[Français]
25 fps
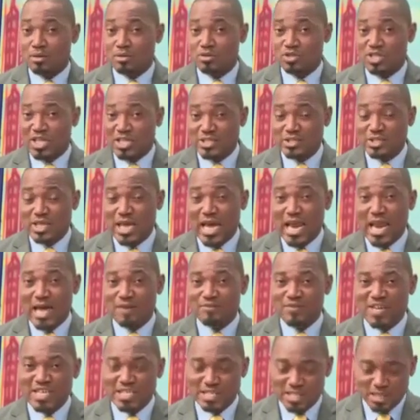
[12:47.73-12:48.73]
euh, jetés à
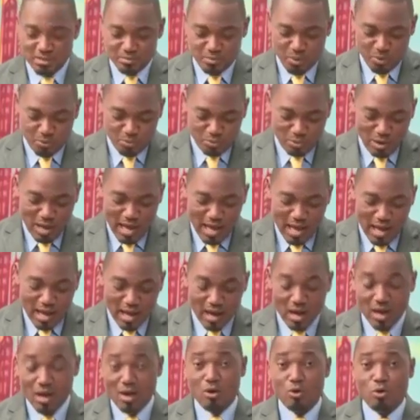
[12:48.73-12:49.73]
la vindicte
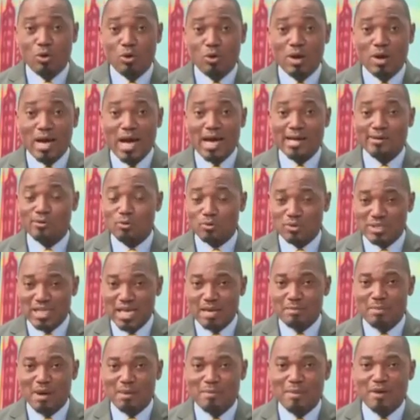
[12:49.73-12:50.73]
populaire. Le cas
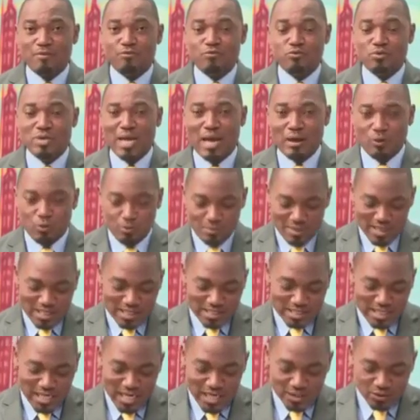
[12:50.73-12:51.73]
d'André Mamafouda, le
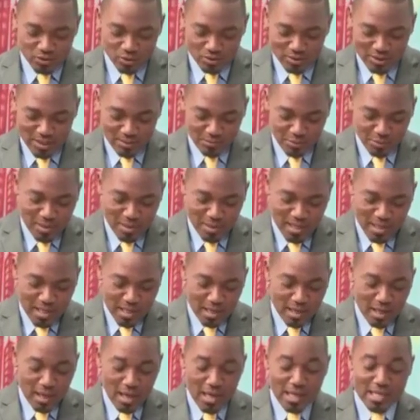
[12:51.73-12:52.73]
ministre de la Santé
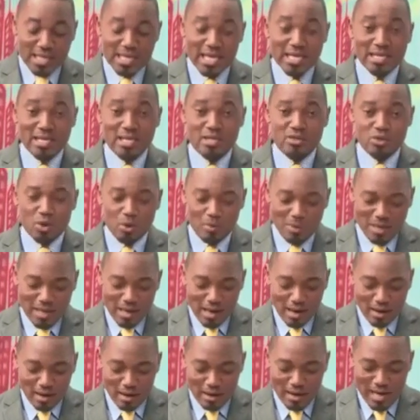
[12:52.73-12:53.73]
publique, qui est désormais
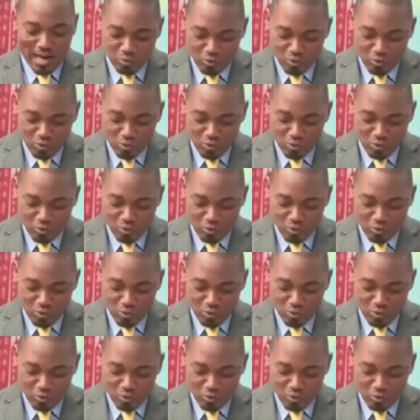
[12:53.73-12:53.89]
dans